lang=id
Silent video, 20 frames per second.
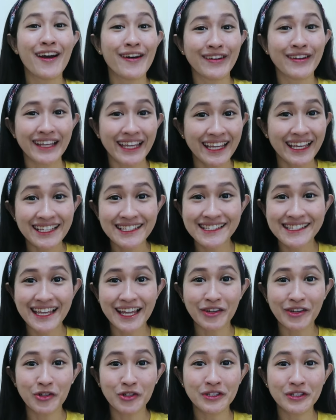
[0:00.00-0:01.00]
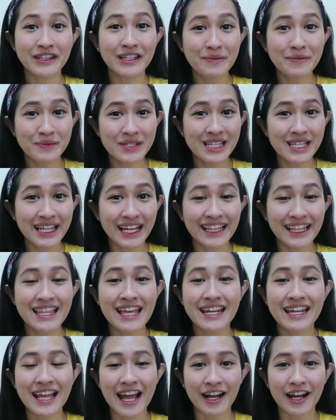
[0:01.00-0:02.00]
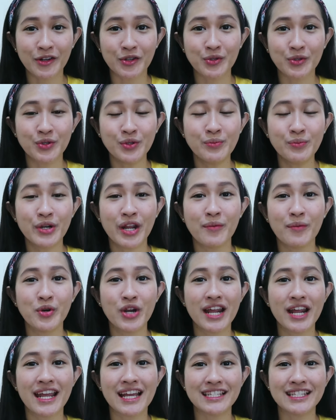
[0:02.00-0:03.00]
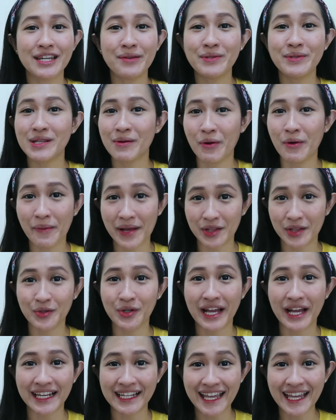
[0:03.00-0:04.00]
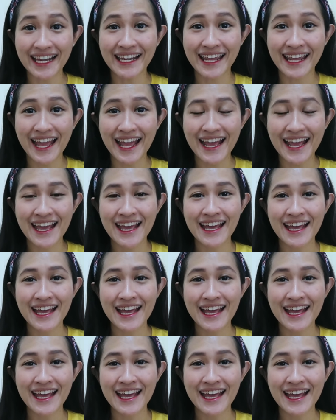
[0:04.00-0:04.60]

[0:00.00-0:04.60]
Oke, sekian dulu tips singkat dari aku. Mudah-mudahan aja bisa membantu kalian ya.